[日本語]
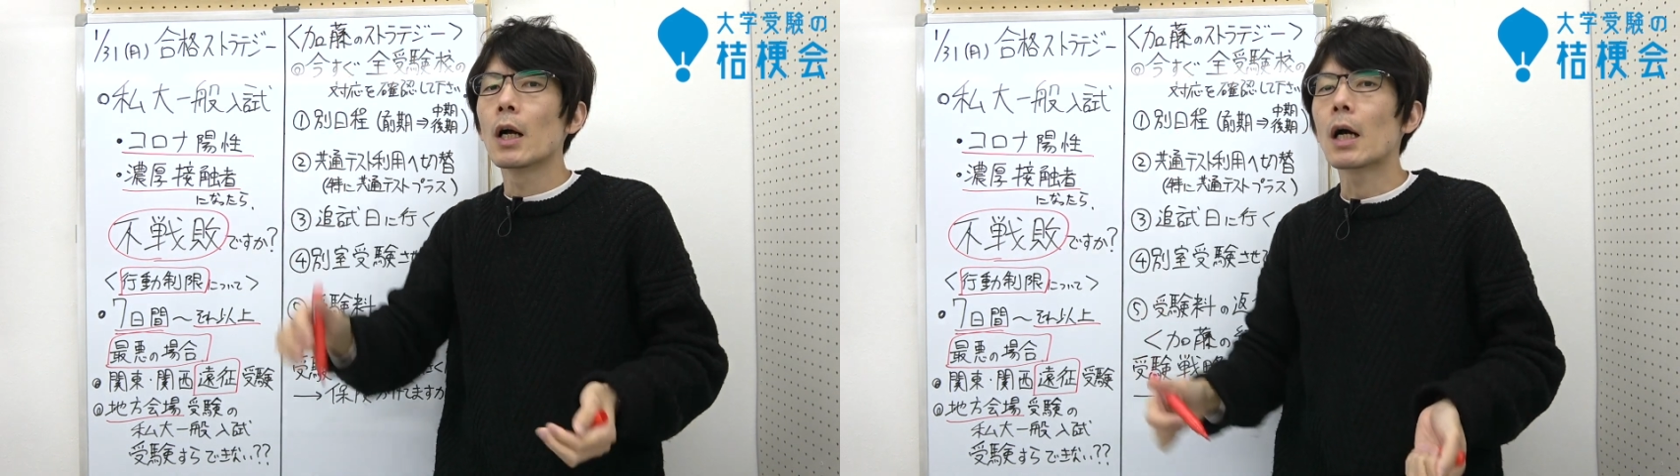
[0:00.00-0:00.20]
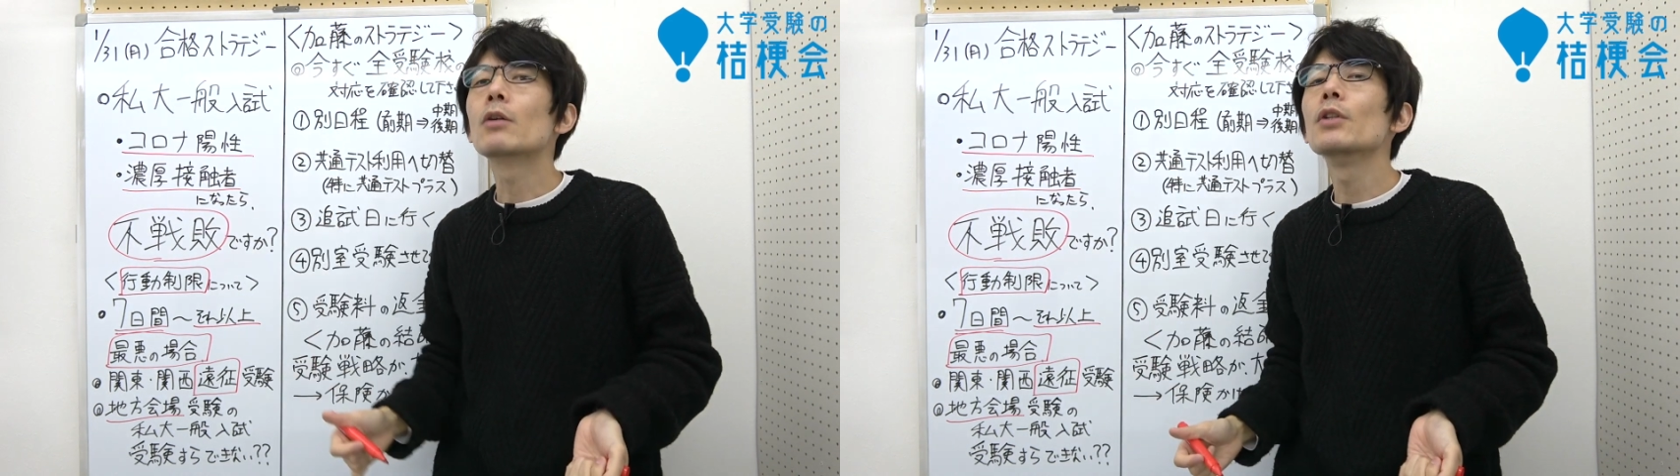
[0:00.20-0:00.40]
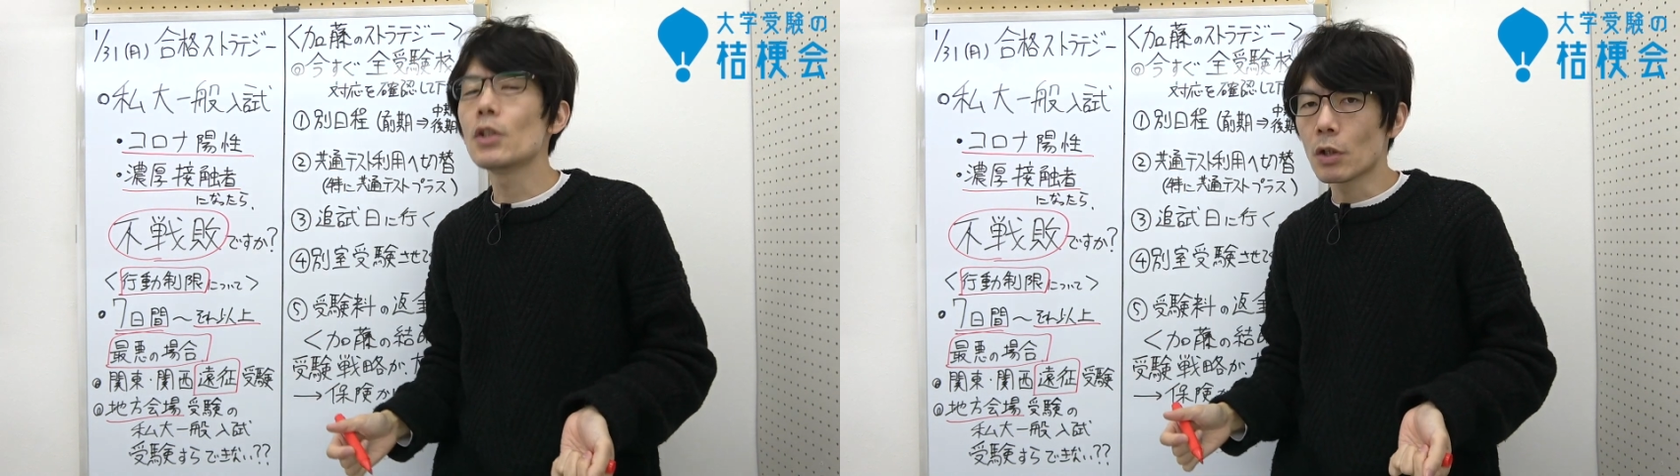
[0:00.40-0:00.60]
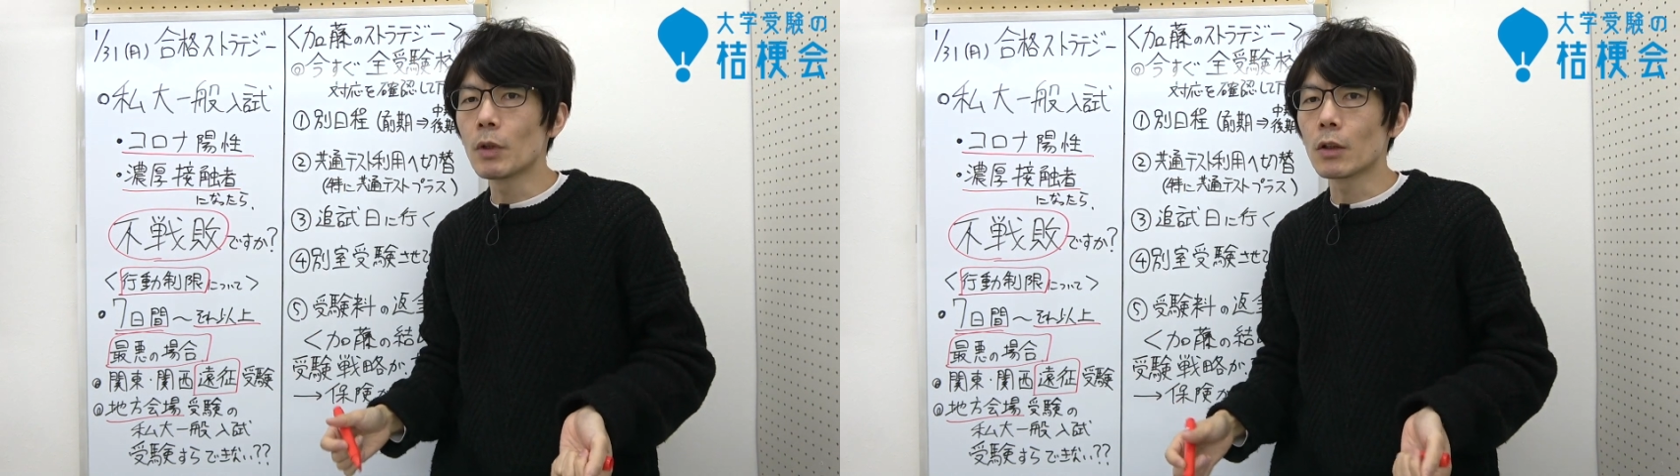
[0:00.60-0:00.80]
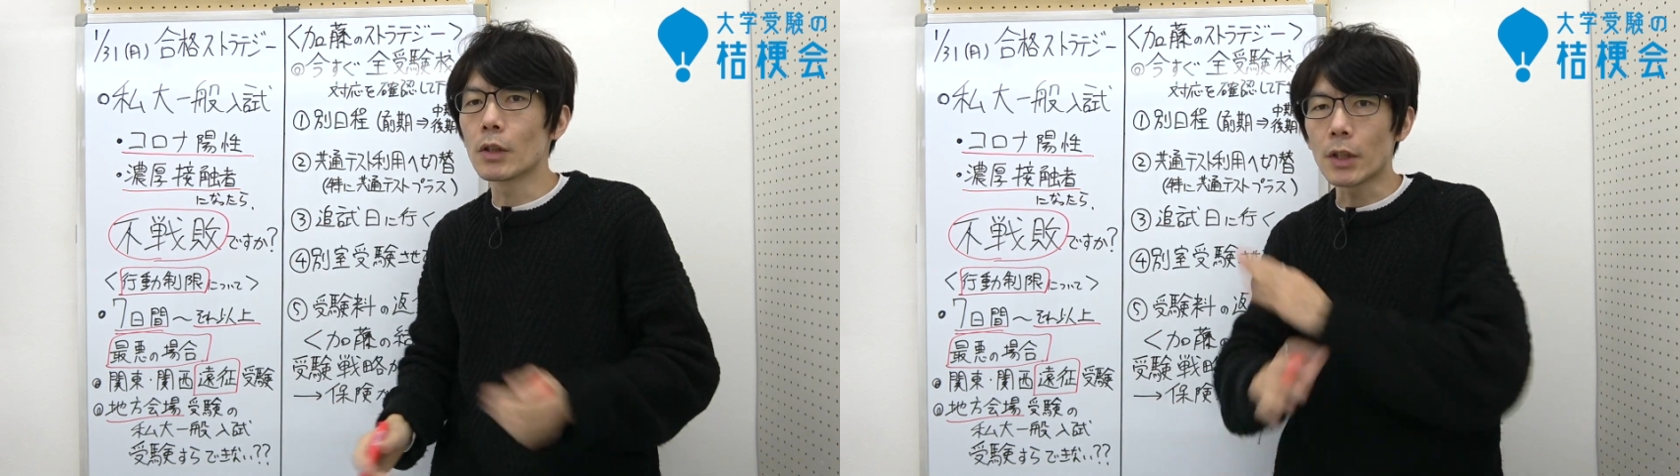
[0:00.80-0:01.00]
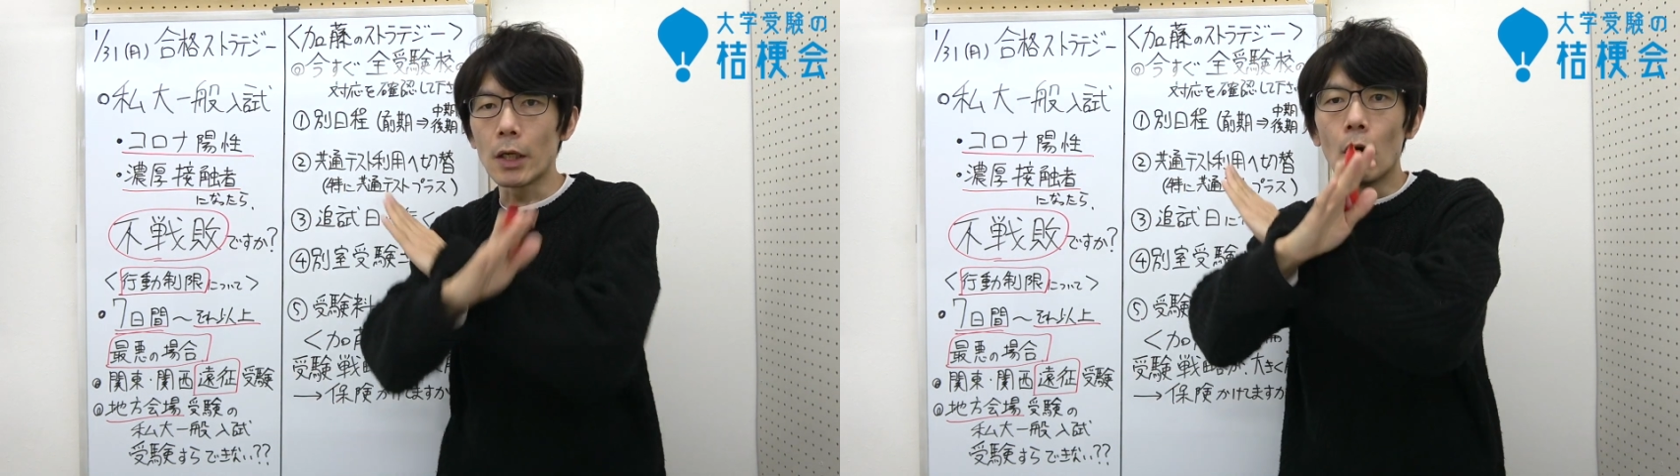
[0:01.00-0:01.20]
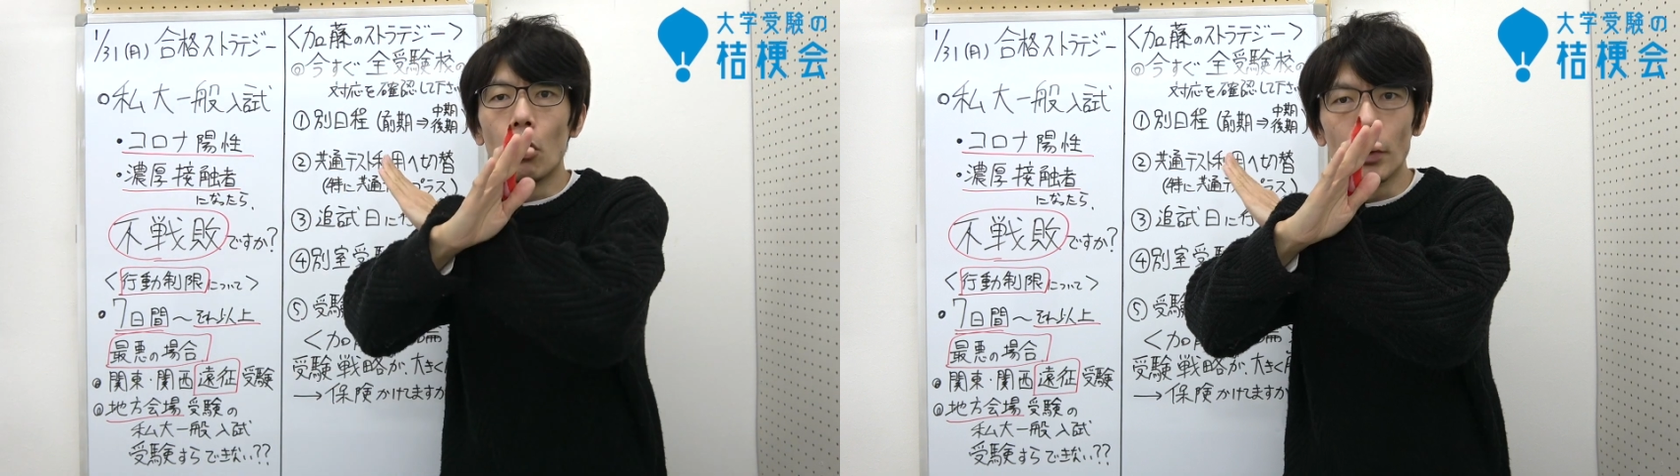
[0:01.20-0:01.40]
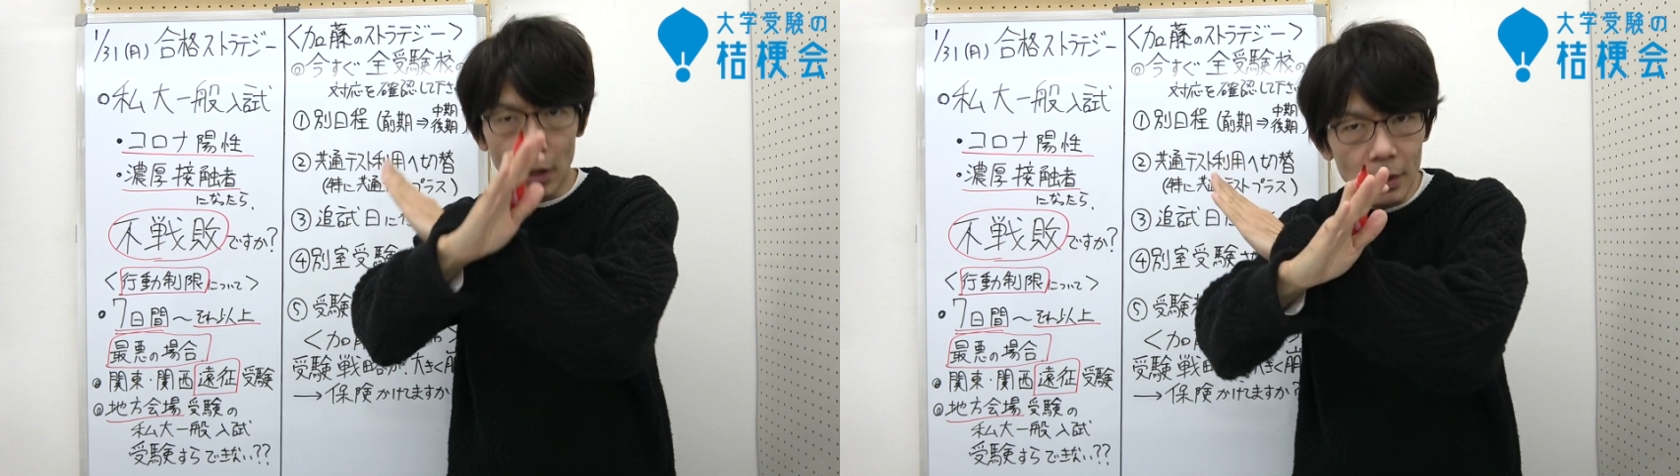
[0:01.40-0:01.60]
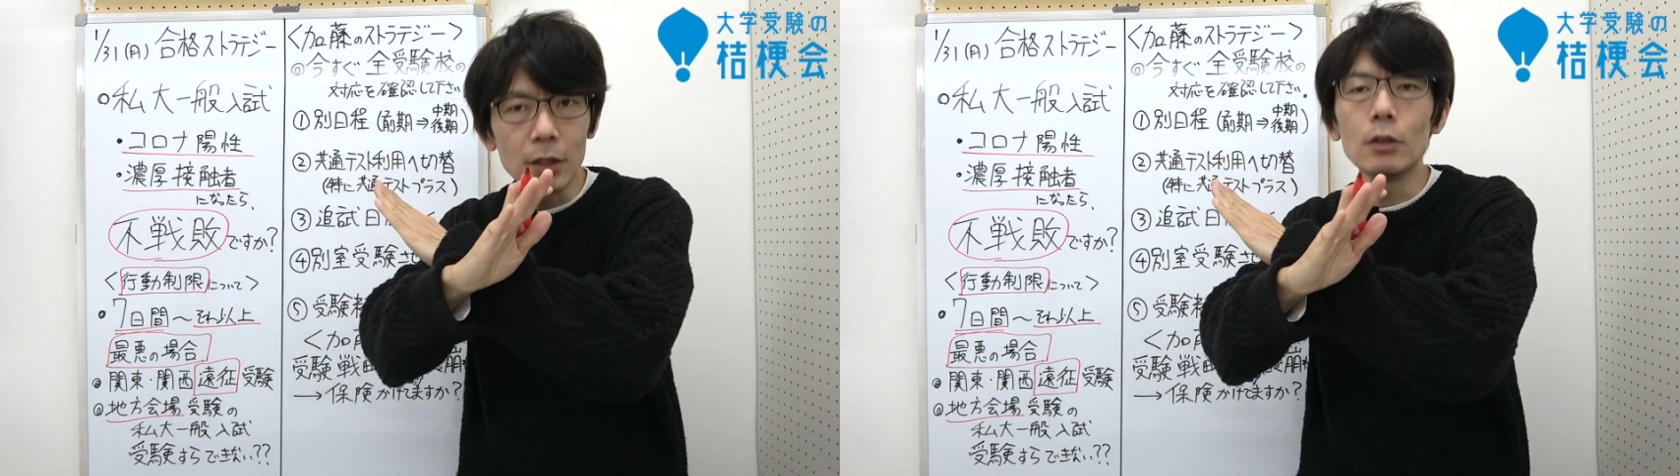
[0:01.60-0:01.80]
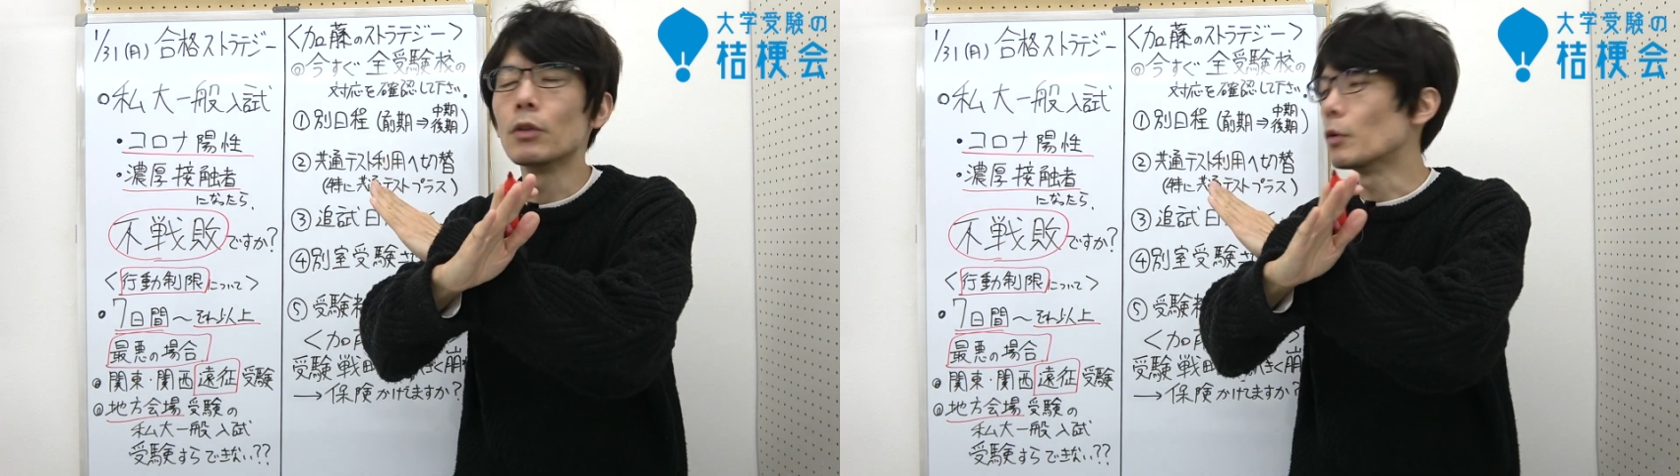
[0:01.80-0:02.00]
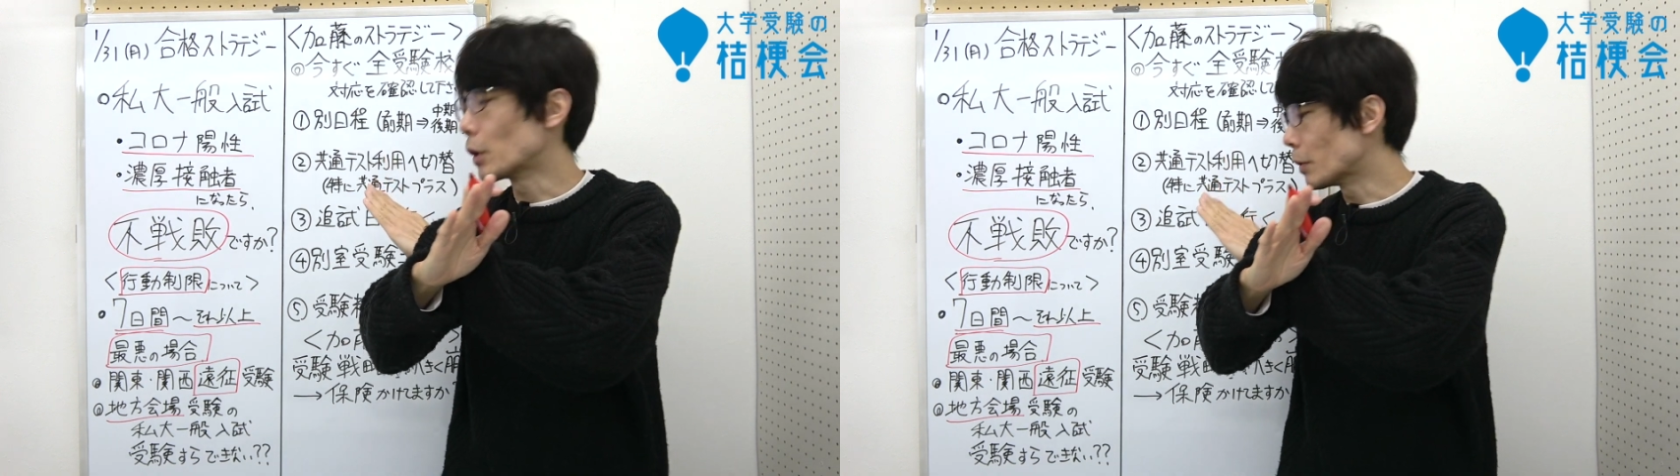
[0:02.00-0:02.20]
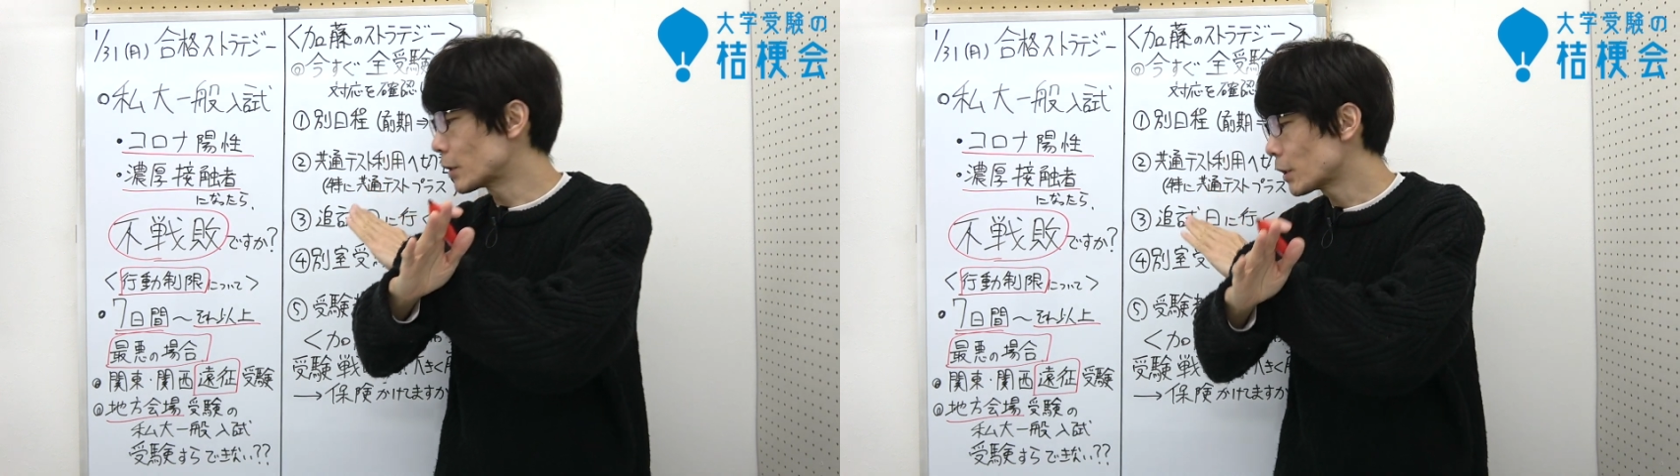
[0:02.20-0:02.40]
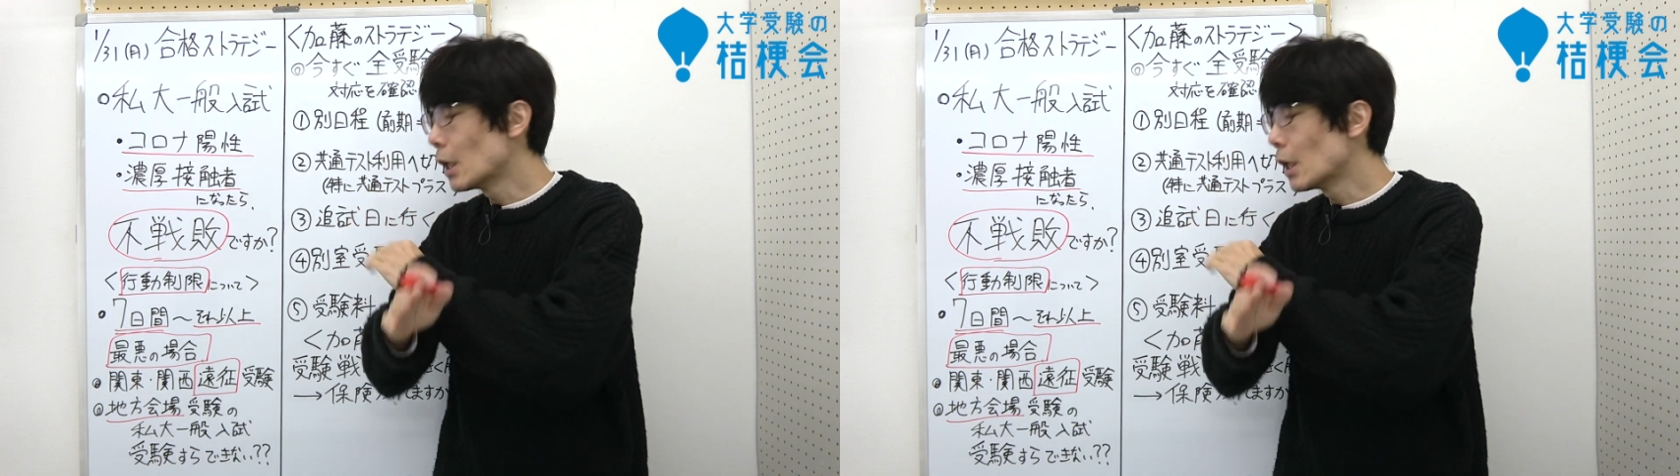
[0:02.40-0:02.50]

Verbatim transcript: 確認してみてくださいほぼダメっていう風に言われます